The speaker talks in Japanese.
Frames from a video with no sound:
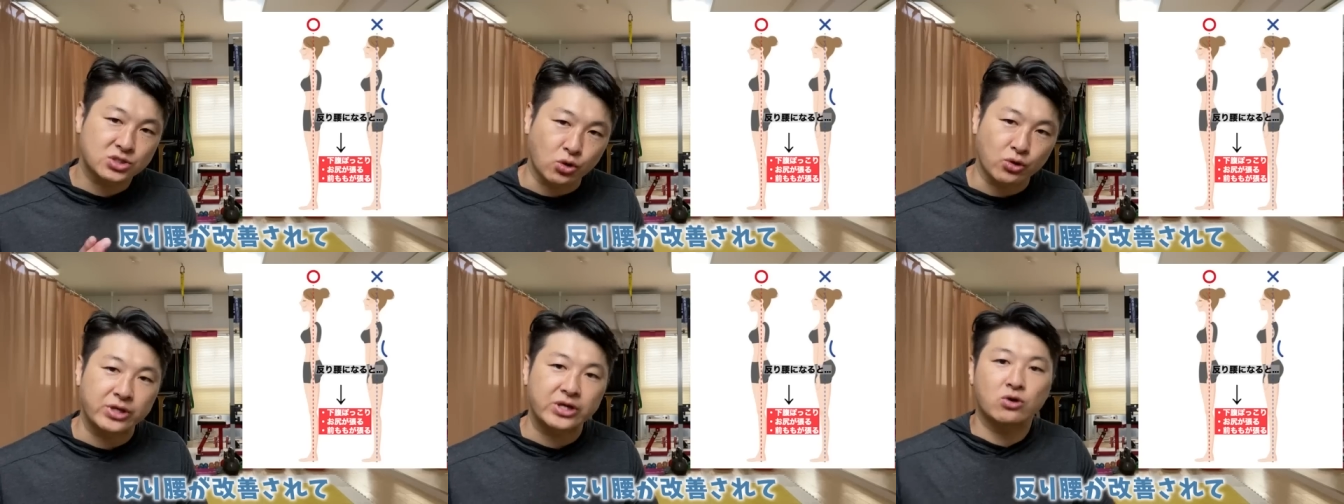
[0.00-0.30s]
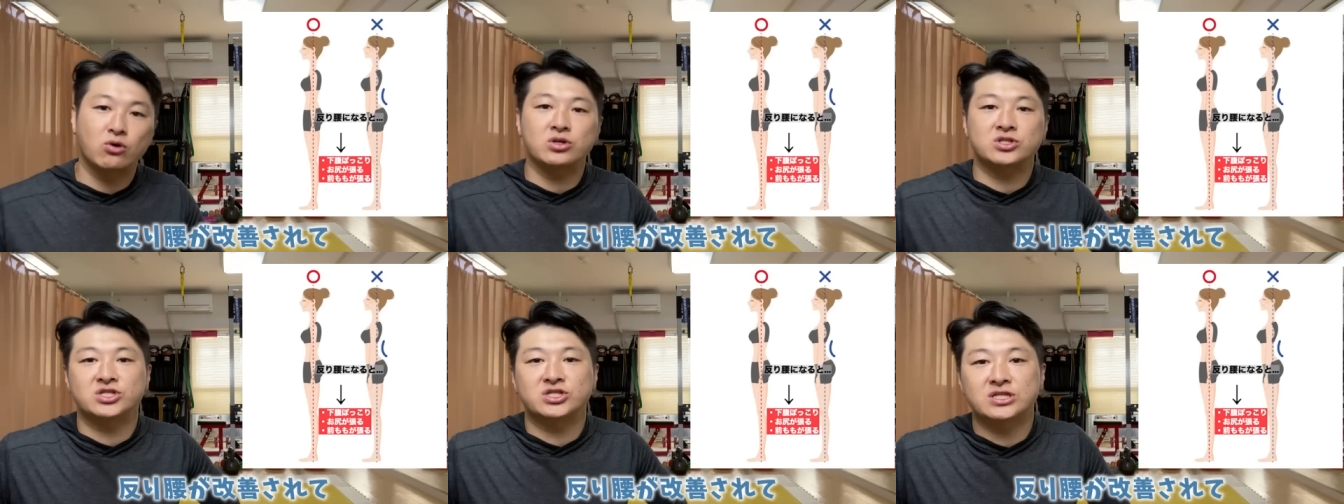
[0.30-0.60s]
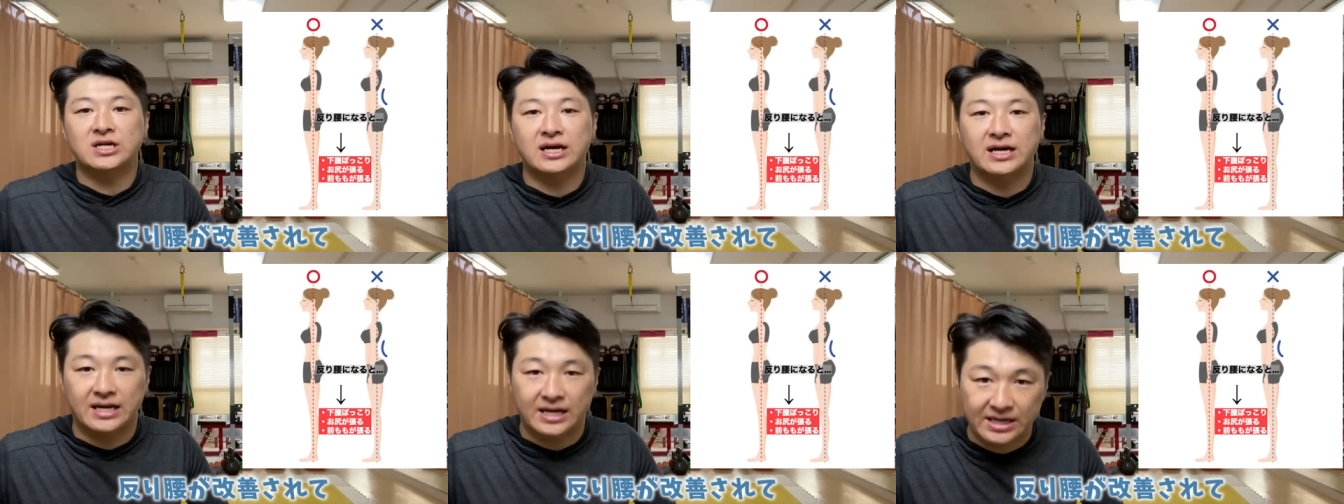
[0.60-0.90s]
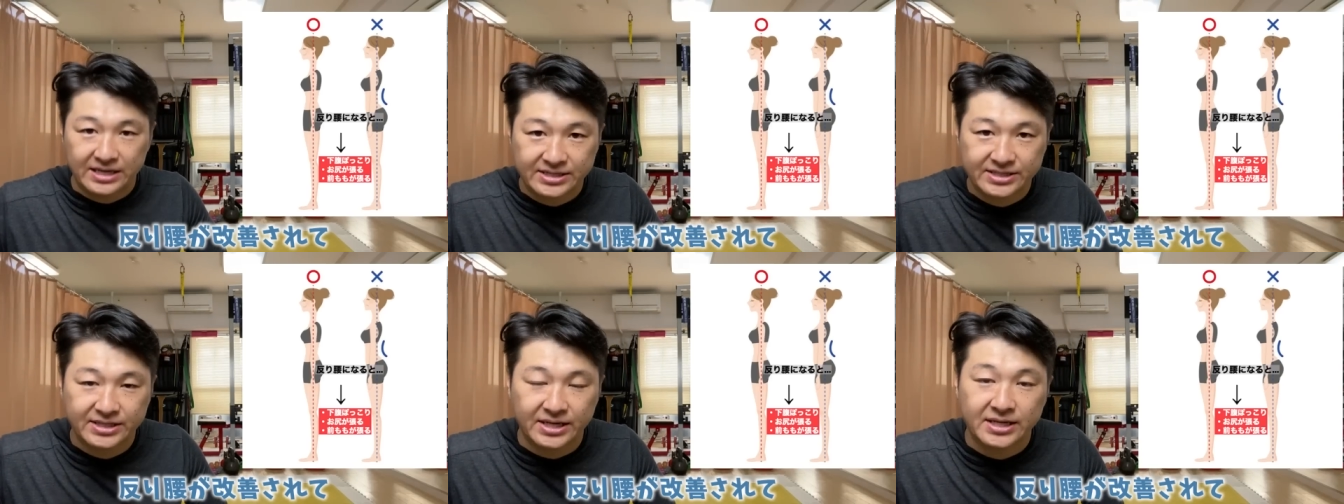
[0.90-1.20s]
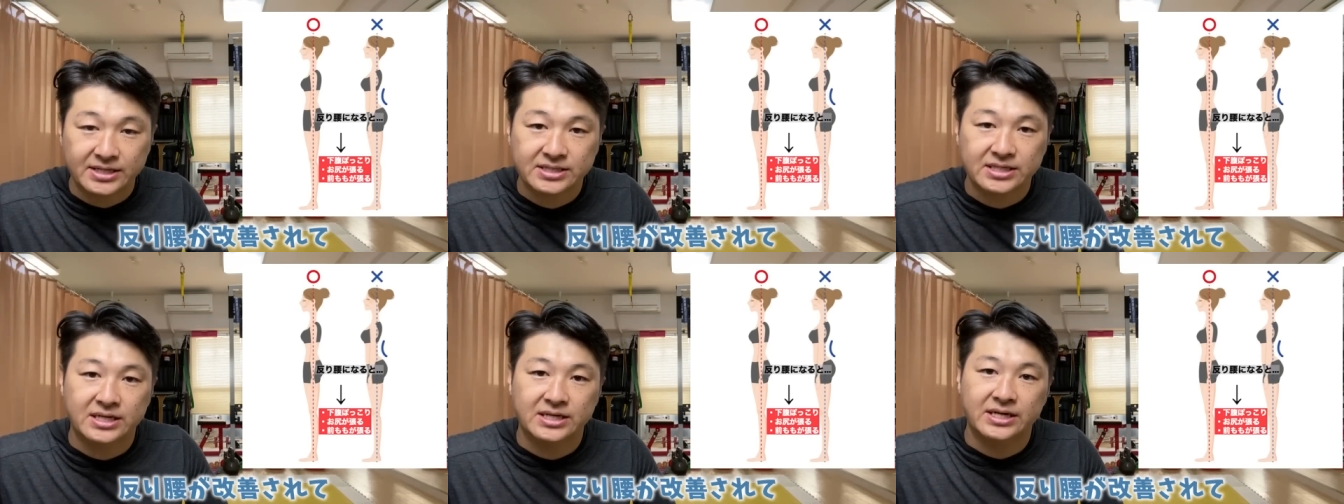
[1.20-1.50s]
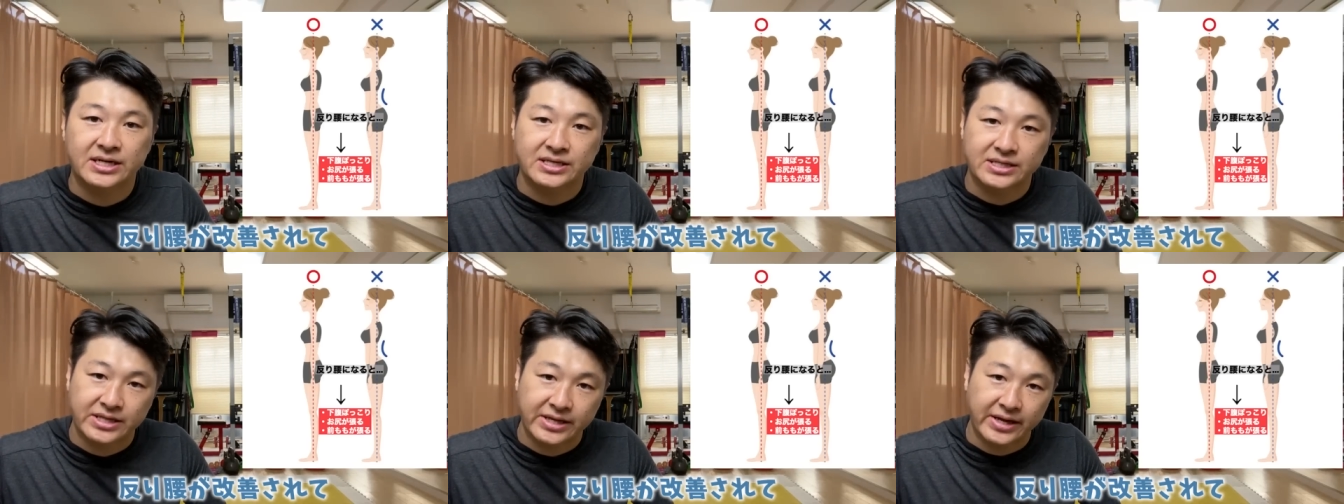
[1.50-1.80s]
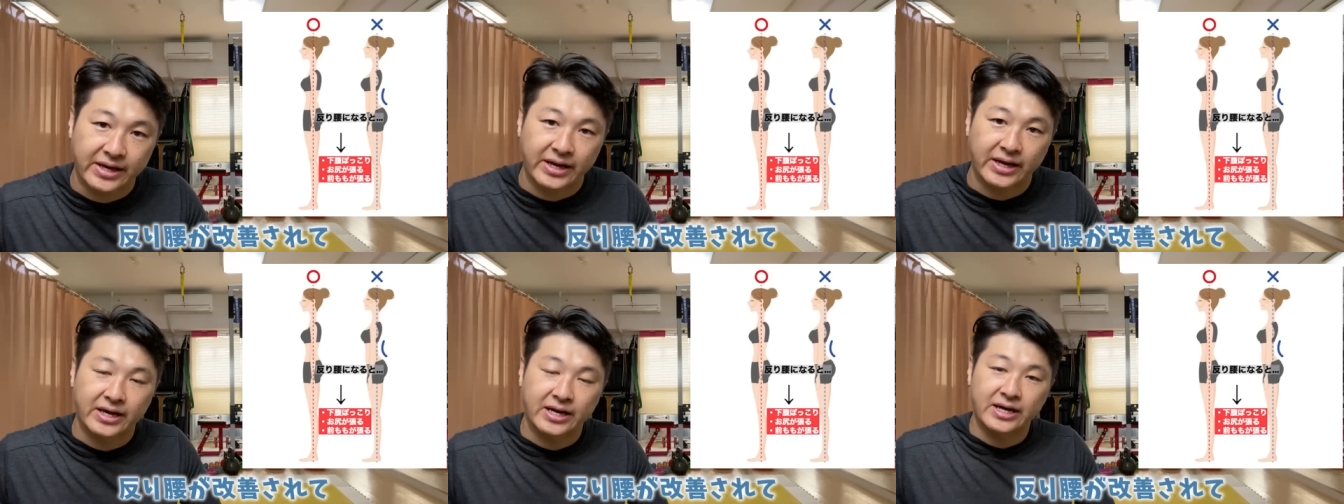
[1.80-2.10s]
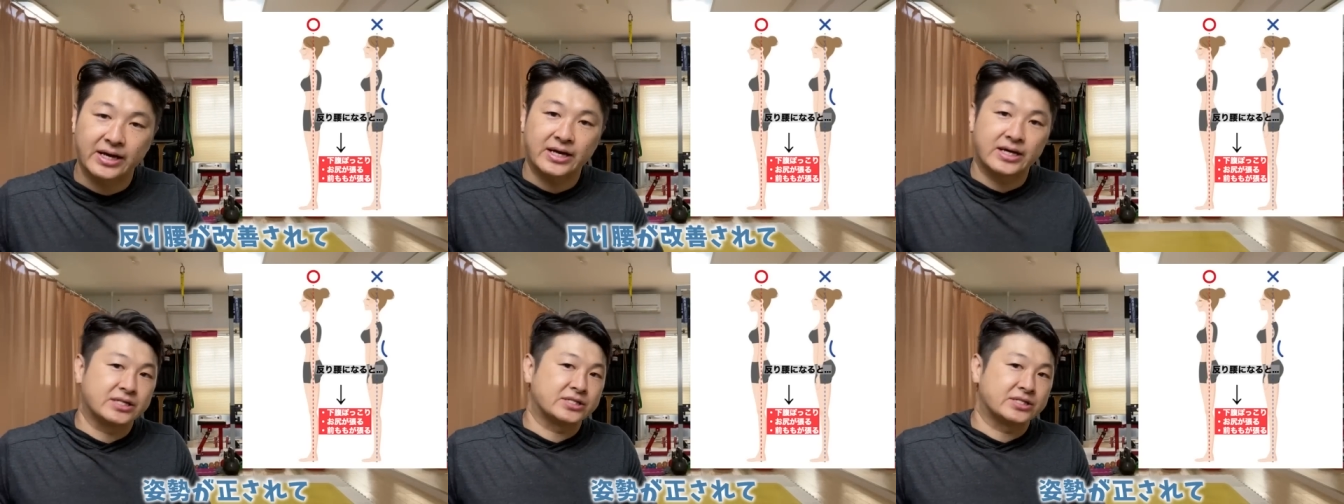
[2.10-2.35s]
反り腰が改善されて、